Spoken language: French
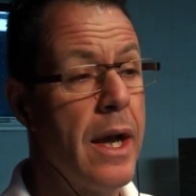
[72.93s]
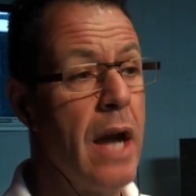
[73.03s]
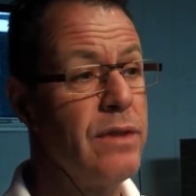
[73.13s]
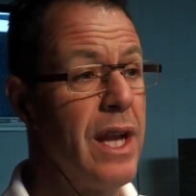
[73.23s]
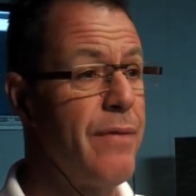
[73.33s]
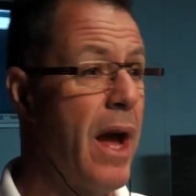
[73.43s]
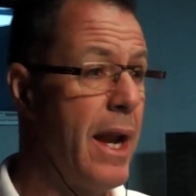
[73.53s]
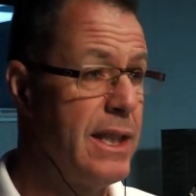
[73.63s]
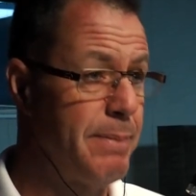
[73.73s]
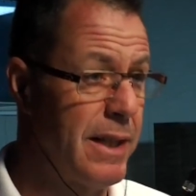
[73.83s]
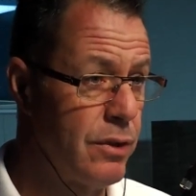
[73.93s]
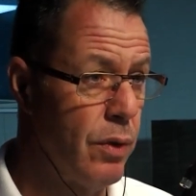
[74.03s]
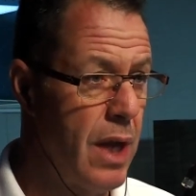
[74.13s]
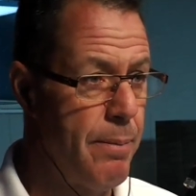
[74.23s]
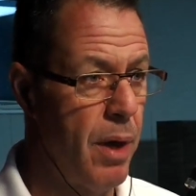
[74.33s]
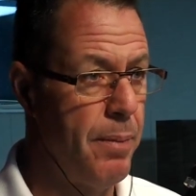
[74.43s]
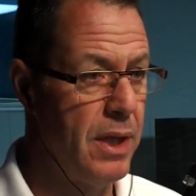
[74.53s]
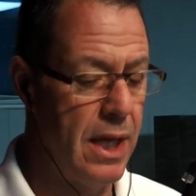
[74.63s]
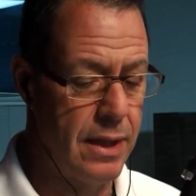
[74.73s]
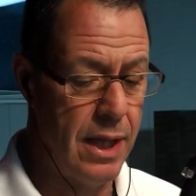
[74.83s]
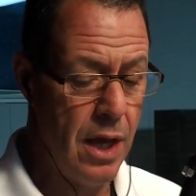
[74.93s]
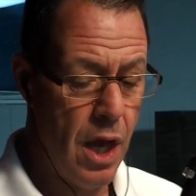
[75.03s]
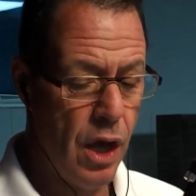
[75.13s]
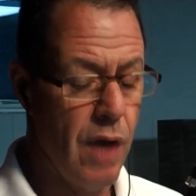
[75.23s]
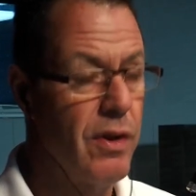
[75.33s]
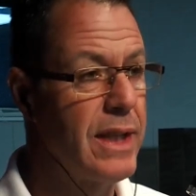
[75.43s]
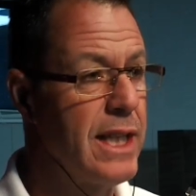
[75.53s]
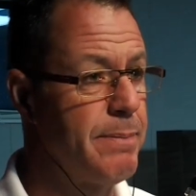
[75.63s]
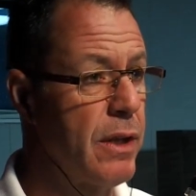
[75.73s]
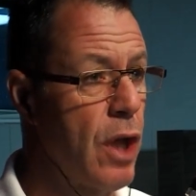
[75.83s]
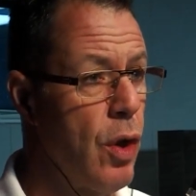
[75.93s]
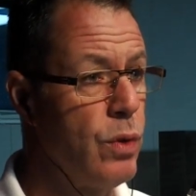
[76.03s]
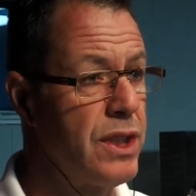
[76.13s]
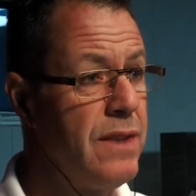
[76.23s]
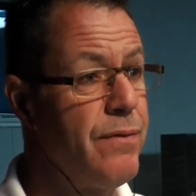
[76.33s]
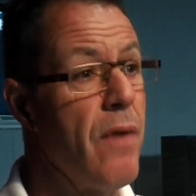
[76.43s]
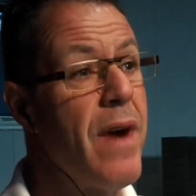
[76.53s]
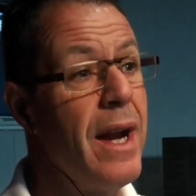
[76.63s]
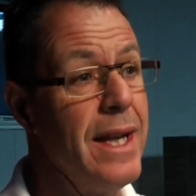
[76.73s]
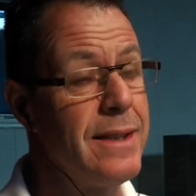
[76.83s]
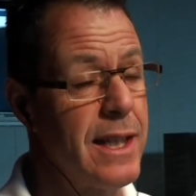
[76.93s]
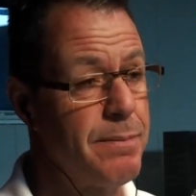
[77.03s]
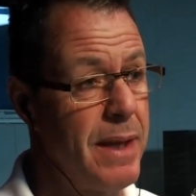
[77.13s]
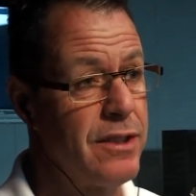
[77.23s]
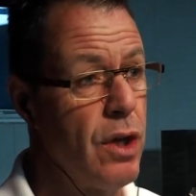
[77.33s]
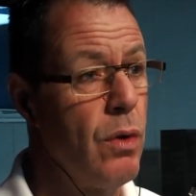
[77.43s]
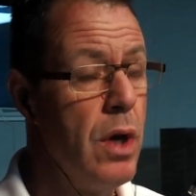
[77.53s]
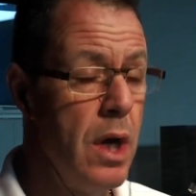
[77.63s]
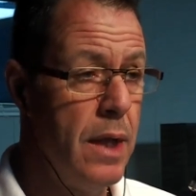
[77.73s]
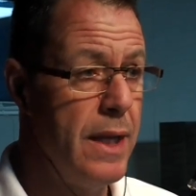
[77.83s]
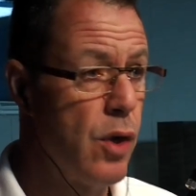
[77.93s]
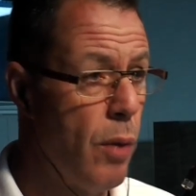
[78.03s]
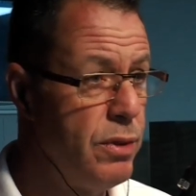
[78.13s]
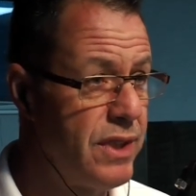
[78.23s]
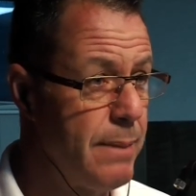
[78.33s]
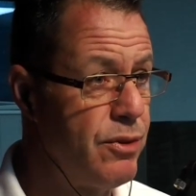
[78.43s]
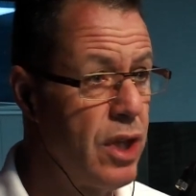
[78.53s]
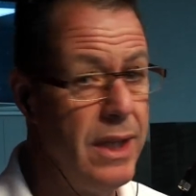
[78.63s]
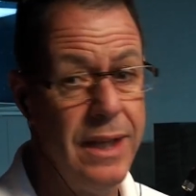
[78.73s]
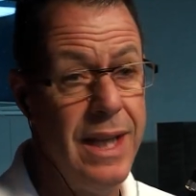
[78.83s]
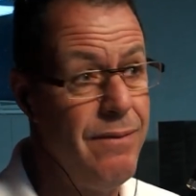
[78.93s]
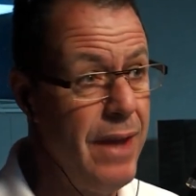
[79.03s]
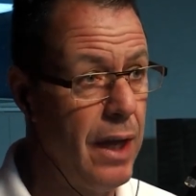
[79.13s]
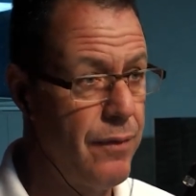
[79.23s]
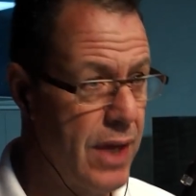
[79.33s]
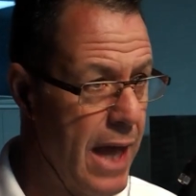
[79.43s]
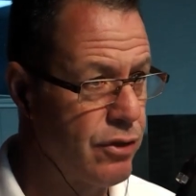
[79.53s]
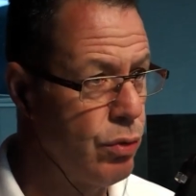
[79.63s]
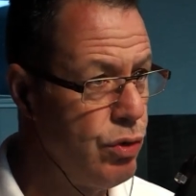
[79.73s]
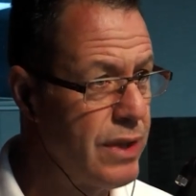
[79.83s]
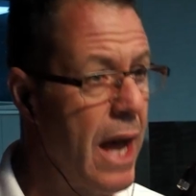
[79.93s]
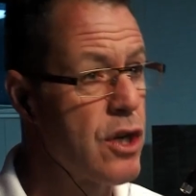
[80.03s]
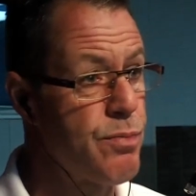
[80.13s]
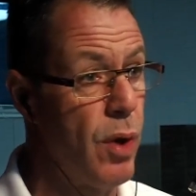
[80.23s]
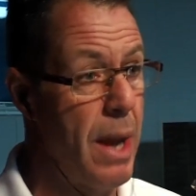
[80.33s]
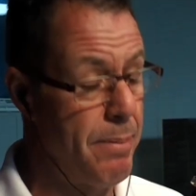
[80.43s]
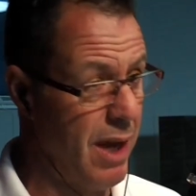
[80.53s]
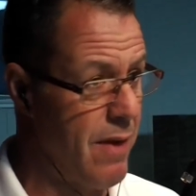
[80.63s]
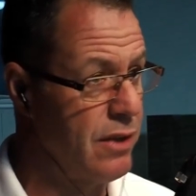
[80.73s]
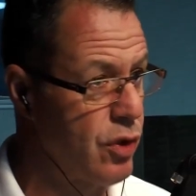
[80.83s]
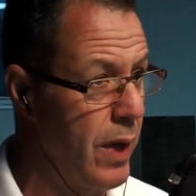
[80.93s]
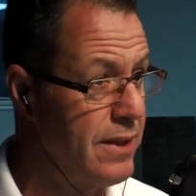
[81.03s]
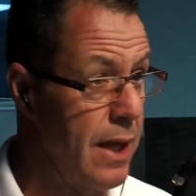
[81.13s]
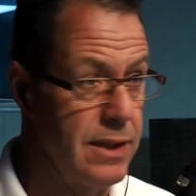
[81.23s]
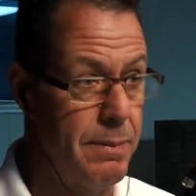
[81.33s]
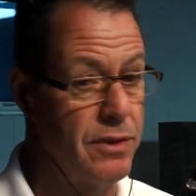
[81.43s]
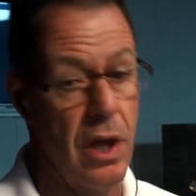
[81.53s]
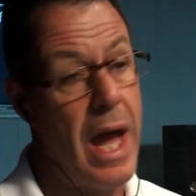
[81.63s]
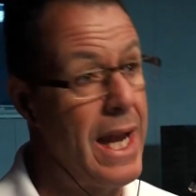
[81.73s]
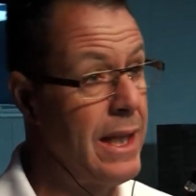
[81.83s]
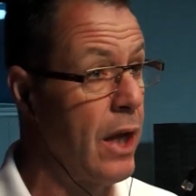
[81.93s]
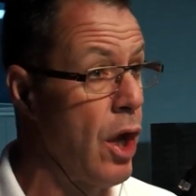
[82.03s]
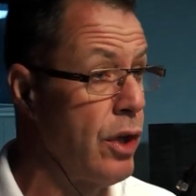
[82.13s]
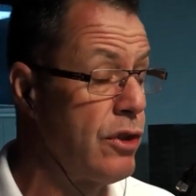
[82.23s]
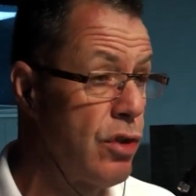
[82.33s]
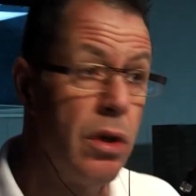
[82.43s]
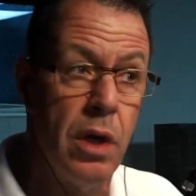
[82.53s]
quand vous allez faire l'inspection de la propriété, que votre inspecteur aussi va faire les inspections des combustibles solides, des vérifications d'usage pour la prévention incendie, parce qu'à l'intérieur de ça,